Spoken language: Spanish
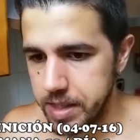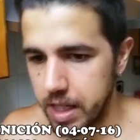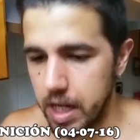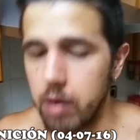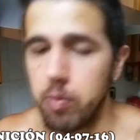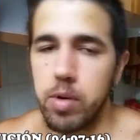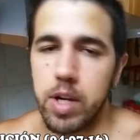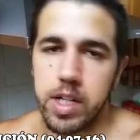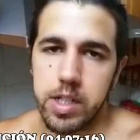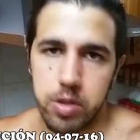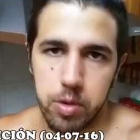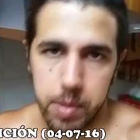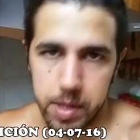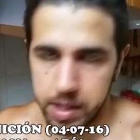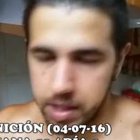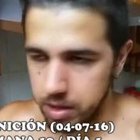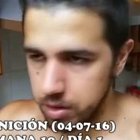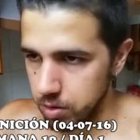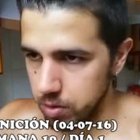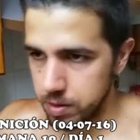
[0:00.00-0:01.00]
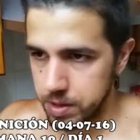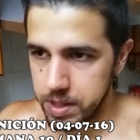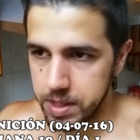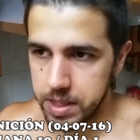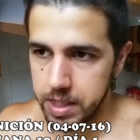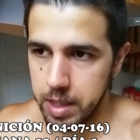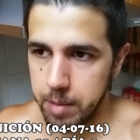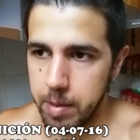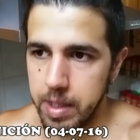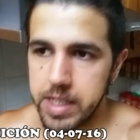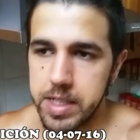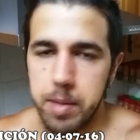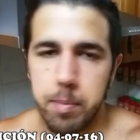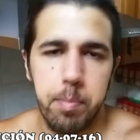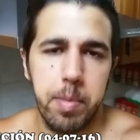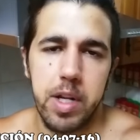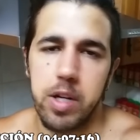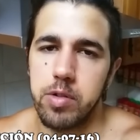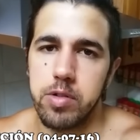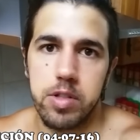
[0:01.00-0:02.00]
aunque estuve haciendo cosas y demás,
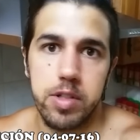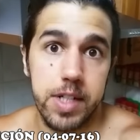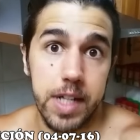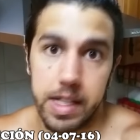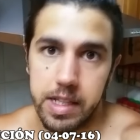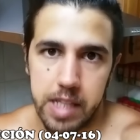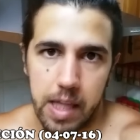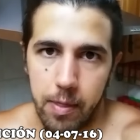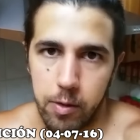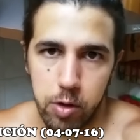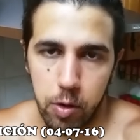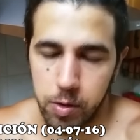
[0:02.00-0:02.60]
pero sentado,